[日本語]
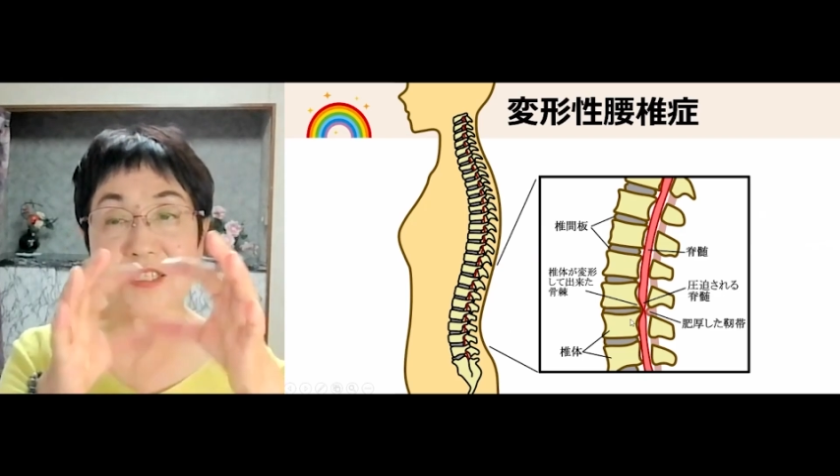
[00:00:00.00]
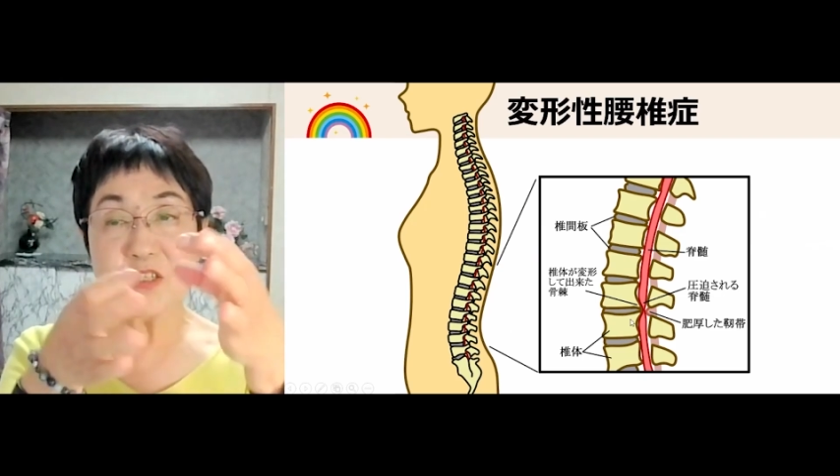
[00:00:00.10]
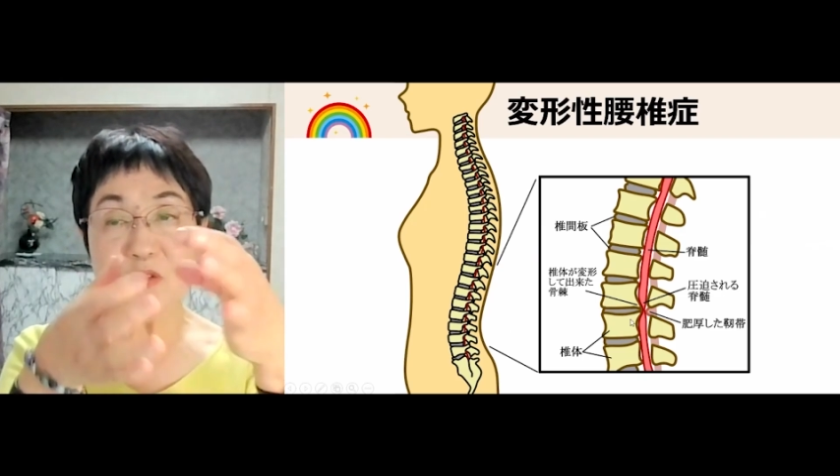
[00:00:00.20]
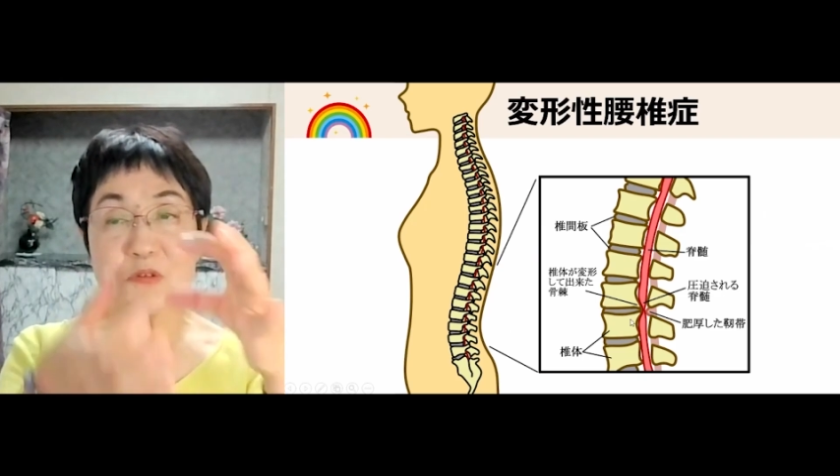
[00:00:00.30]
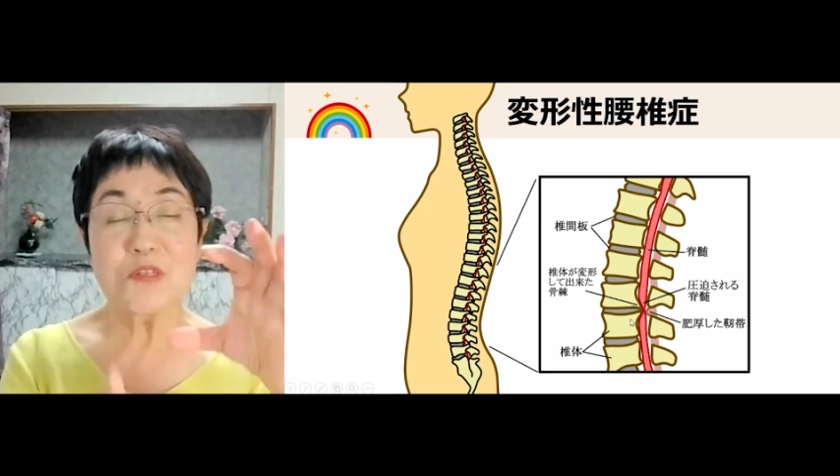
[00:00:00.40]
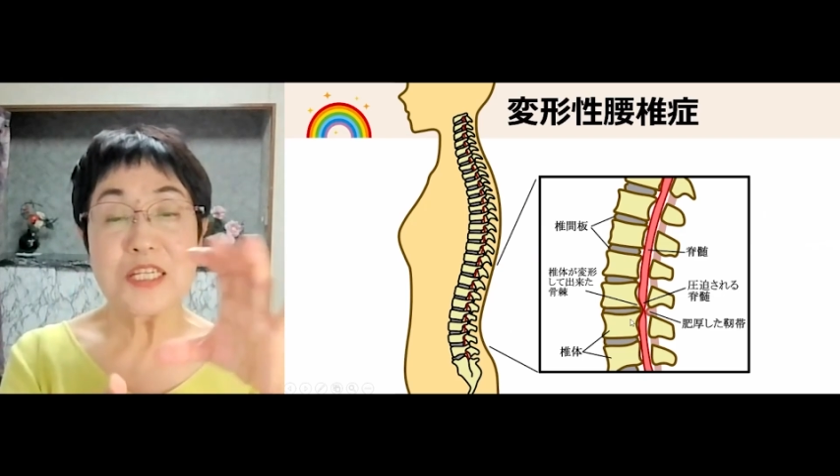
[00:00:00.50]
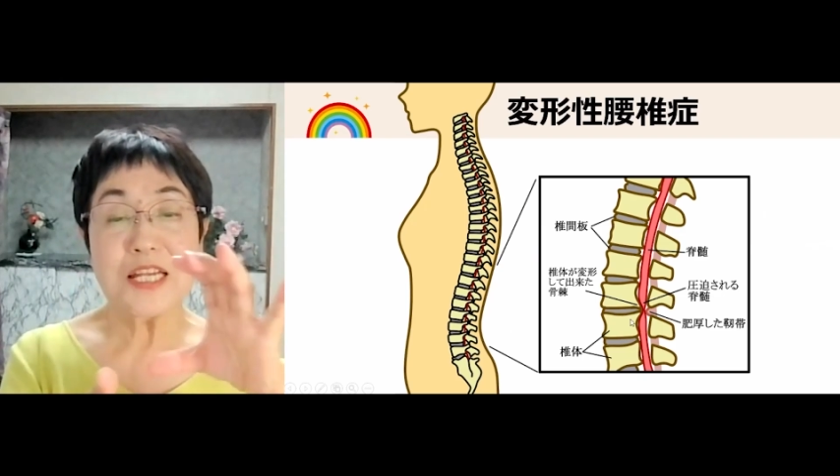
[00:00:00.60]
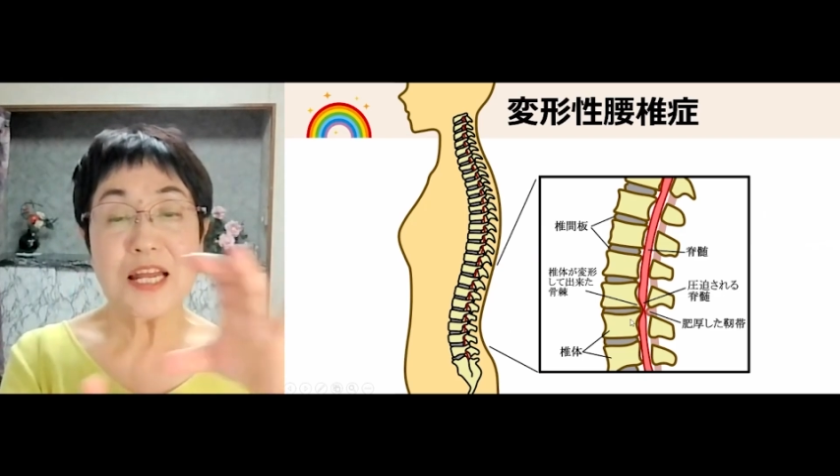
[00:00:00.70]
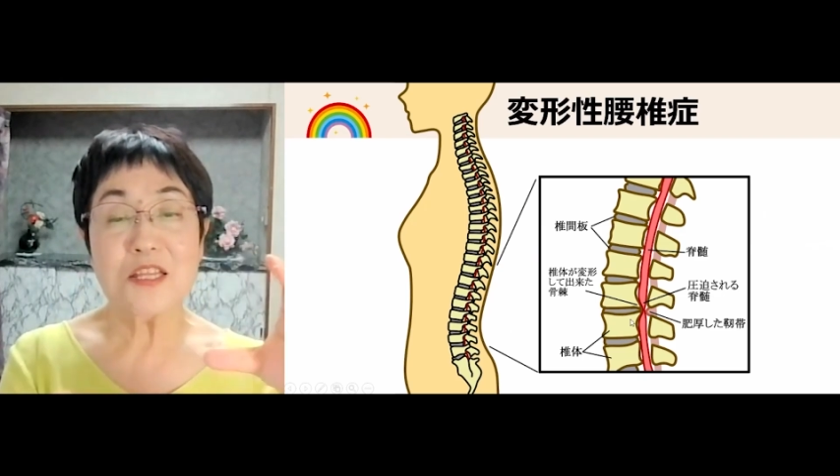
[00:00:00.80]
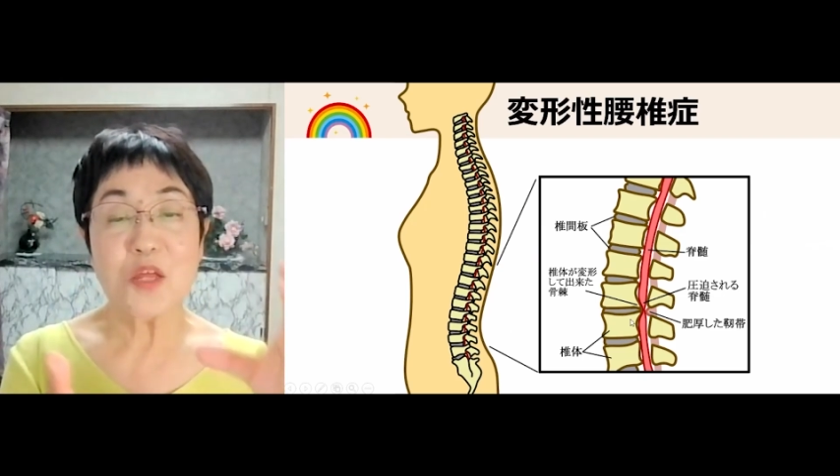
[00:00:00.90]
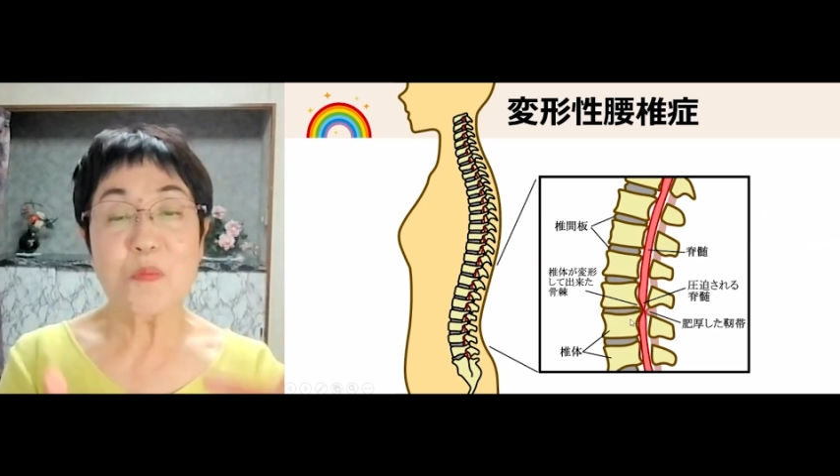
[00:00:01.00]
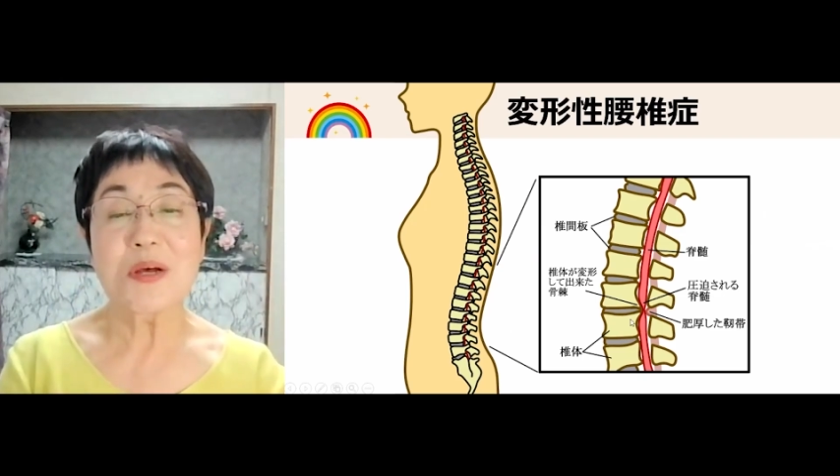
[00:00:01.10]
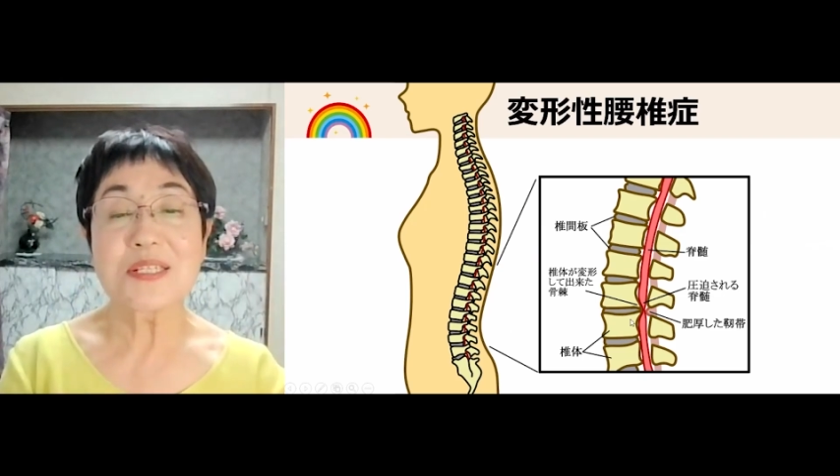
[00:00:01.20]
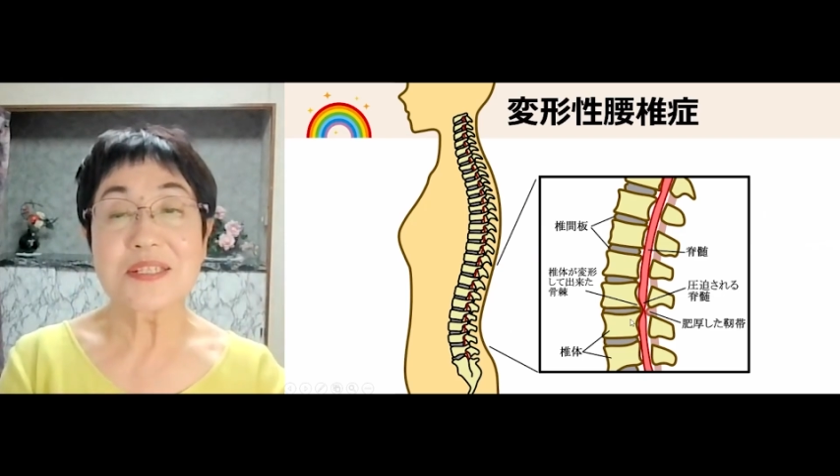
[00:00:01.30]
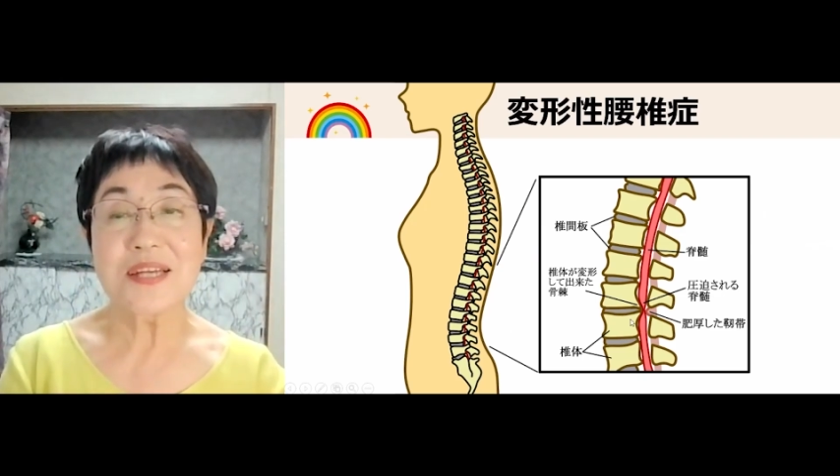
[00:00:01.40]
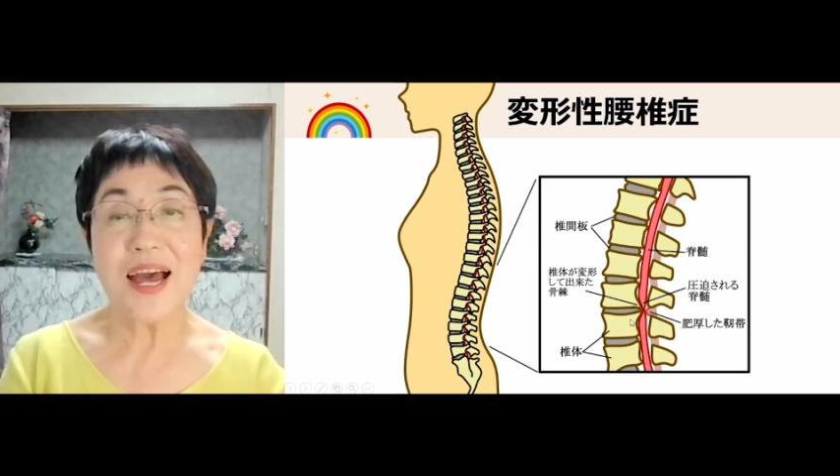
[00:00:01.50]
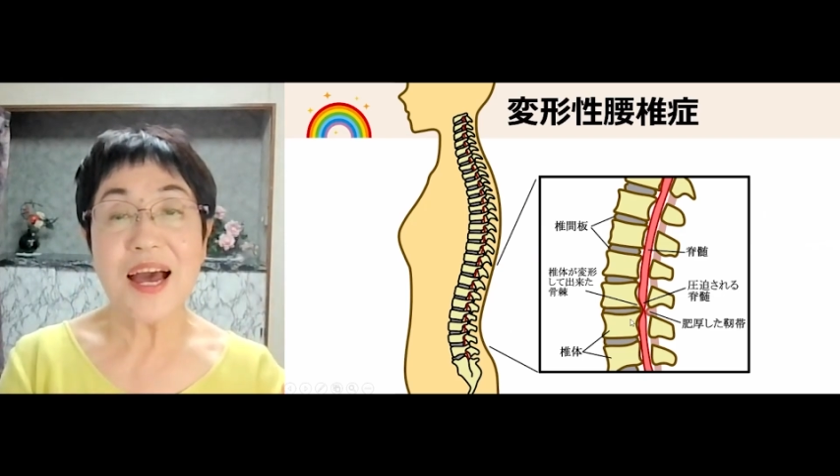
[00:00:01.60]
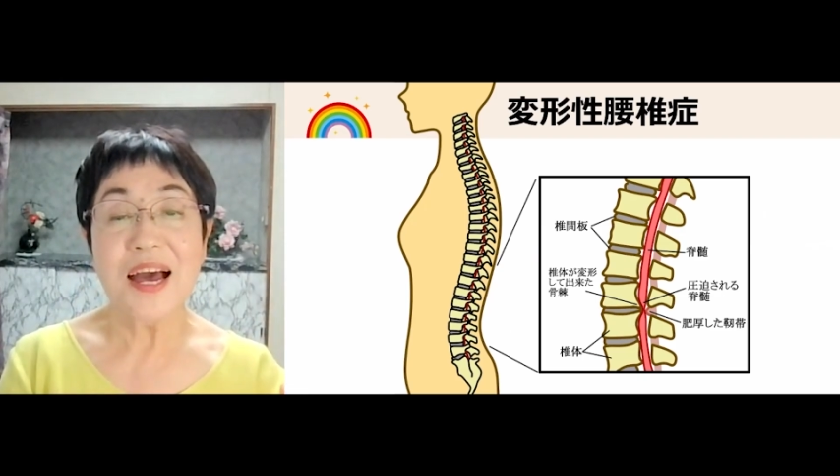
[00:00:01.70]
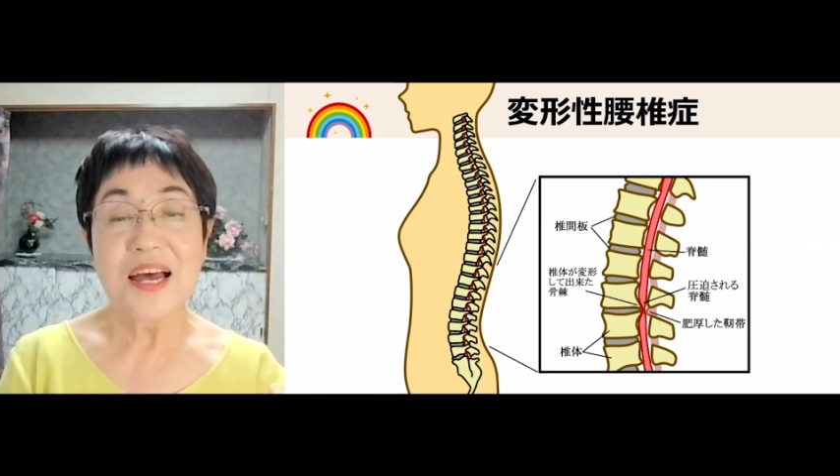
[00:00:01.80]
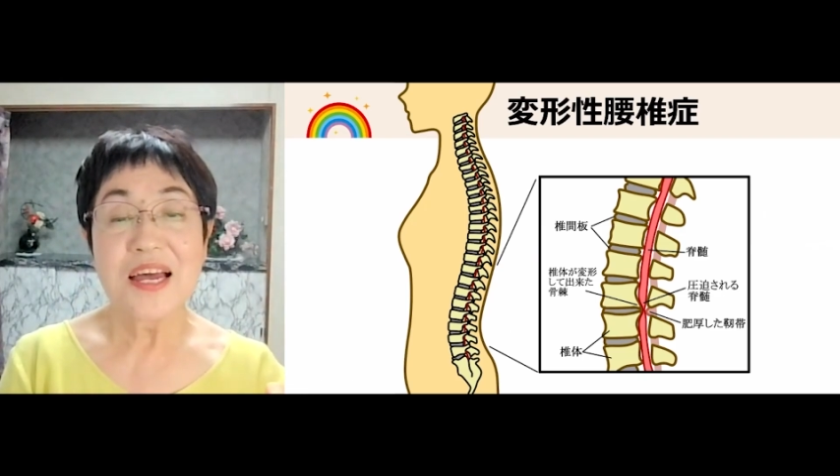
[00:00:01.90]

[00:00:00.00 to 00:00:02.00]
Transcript: 柱になってますが、